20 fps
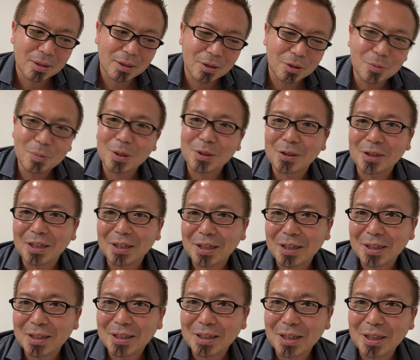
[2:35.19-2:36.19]
うまくいかな
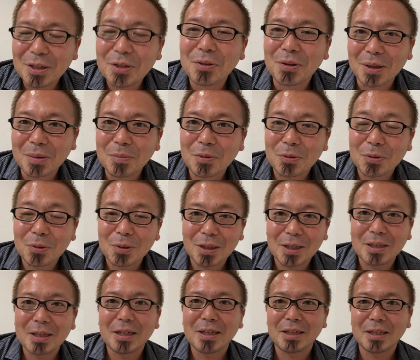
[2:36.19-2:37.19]
いっていうのが僕の
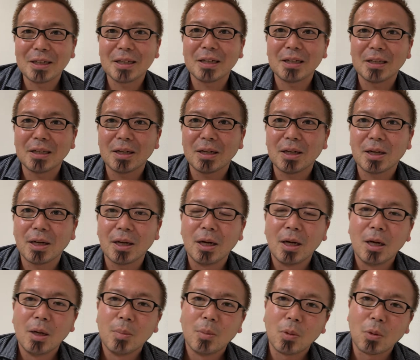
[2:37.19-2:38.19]
考えでだから
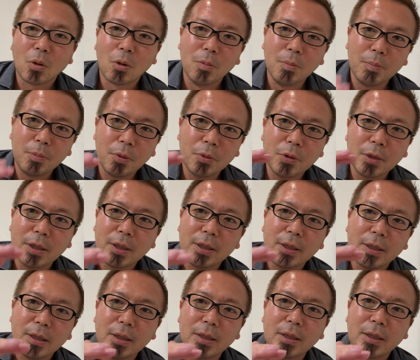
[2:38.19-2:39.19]
もう根本的な
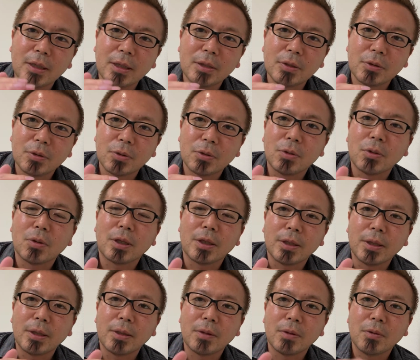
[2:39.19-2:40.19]
原理原則とか
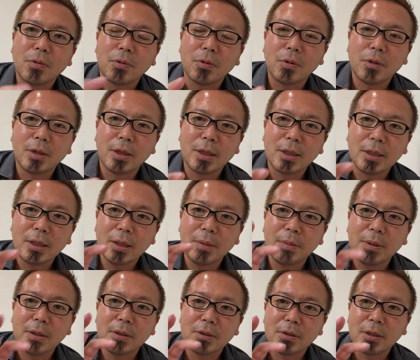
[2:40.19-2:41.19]
ね本当に何が
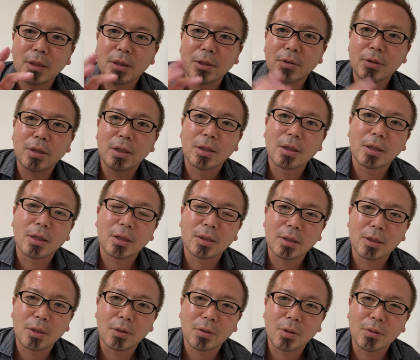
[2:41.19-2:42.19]
ベースになってる考え方
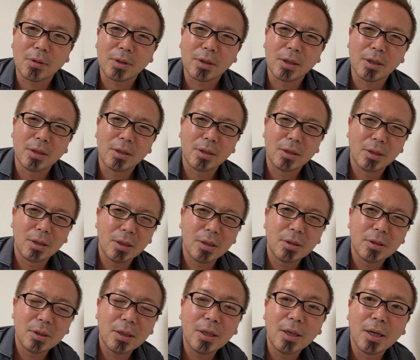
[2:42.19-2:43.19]
なのかは徹底
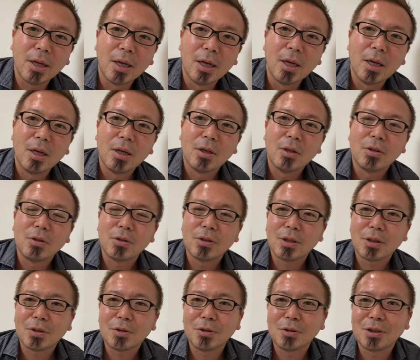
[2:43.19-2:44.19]
してうる
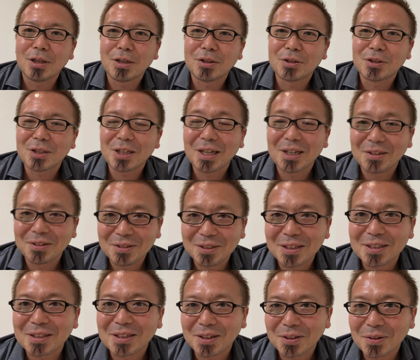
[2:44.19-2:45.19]
さくうるさく伝えるん
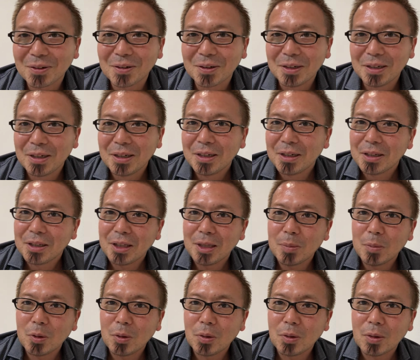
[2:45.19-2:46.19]
ですけどで
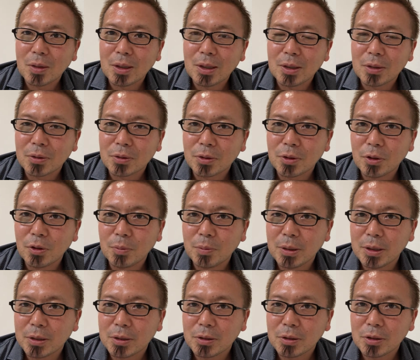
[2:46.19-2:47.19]
もあのそれを
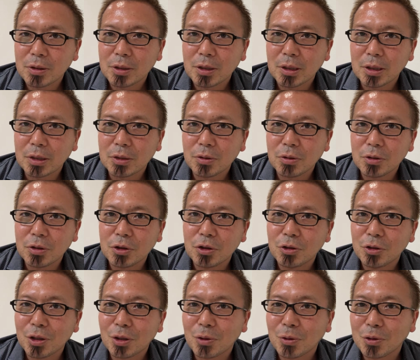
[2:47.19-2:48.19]
ベースにして非常に自
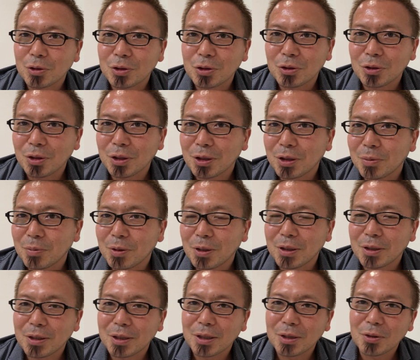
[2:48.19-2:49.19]
由なコーチングをやってもら
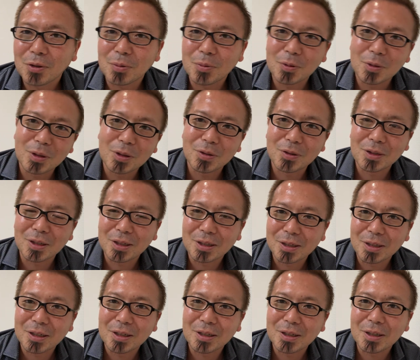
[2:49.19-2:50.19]
いたいと思ってる関
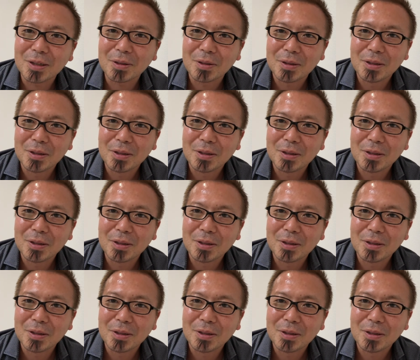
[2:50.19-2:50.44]
係で